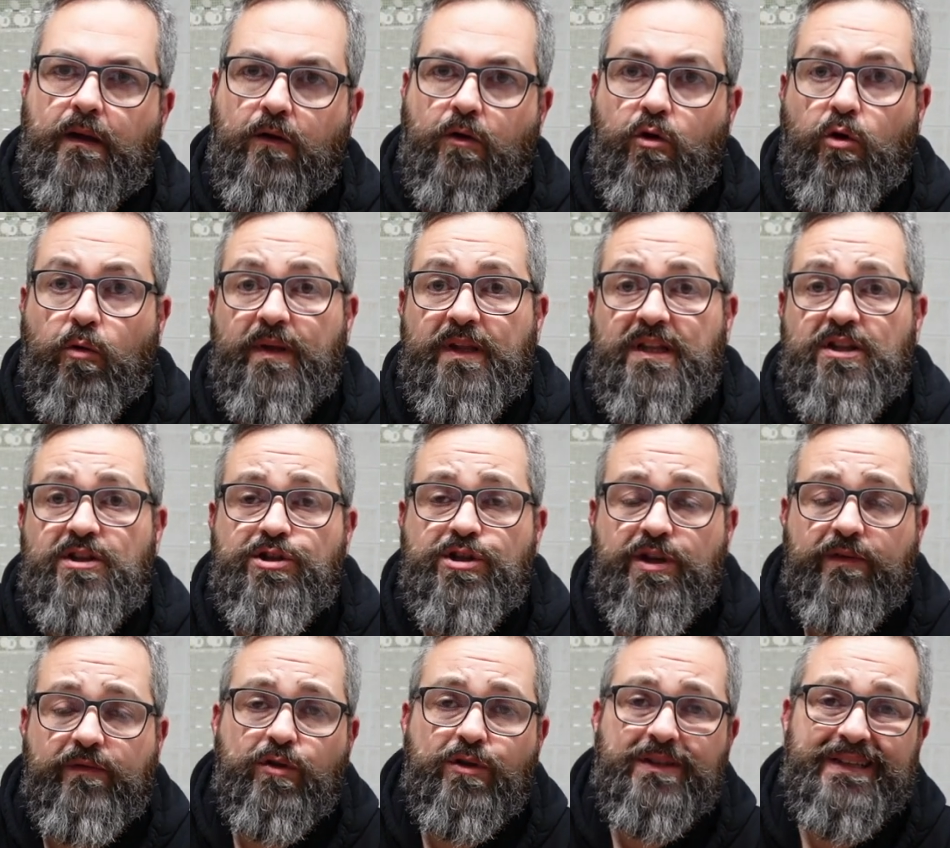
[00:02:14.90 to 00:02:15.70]
Come
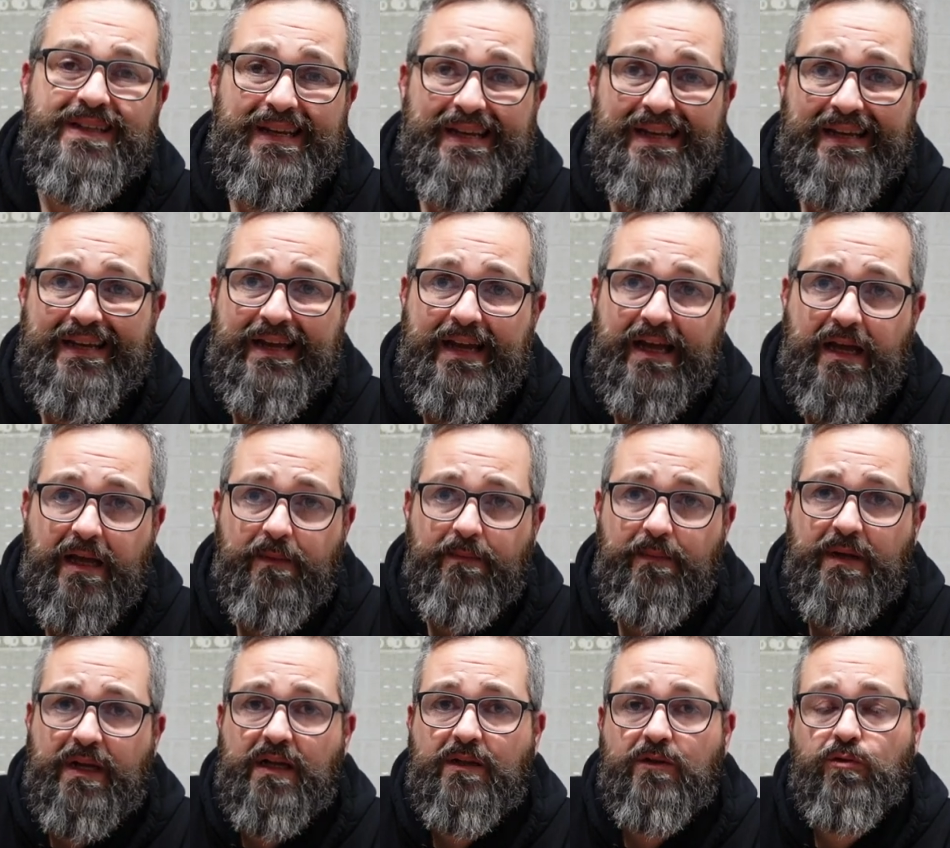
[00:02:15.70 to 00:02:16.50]
dicevo,
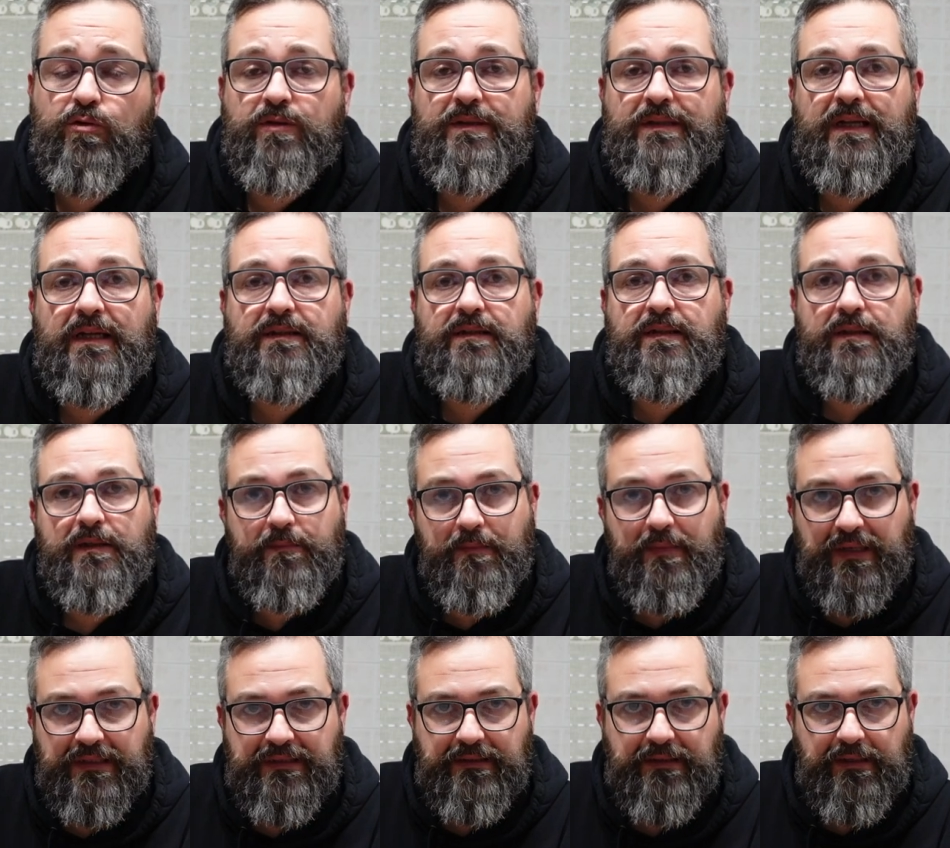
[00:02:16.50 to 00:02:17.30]
telecamera dotata di
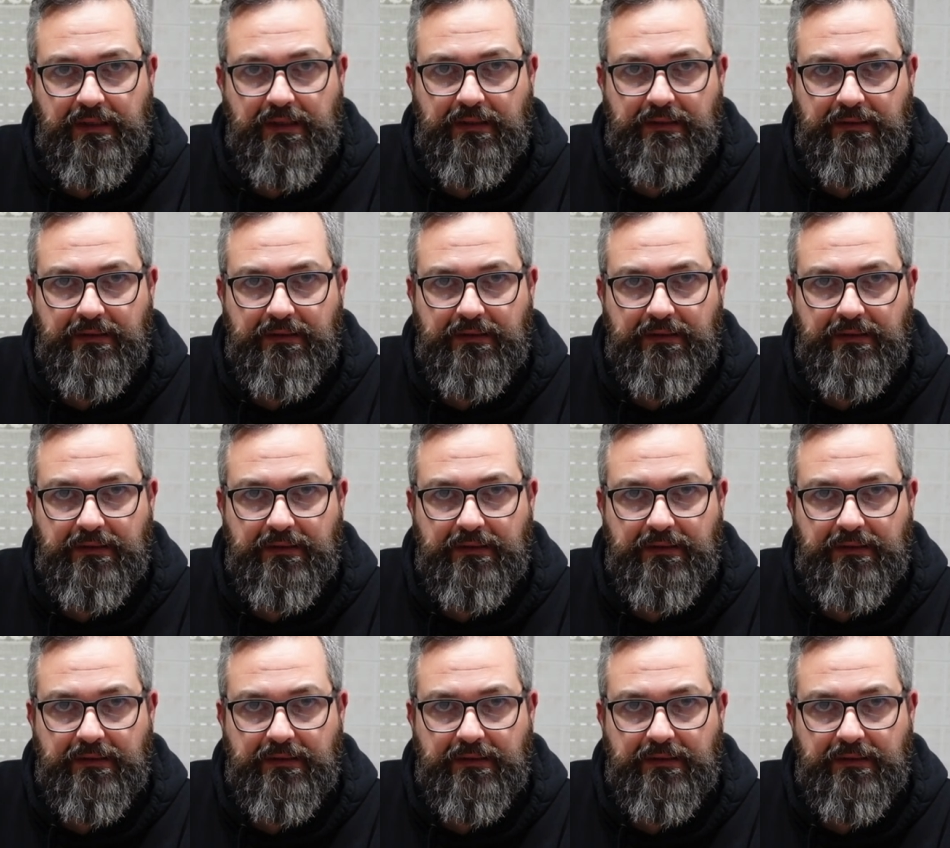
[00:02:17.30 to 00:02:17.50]
batteria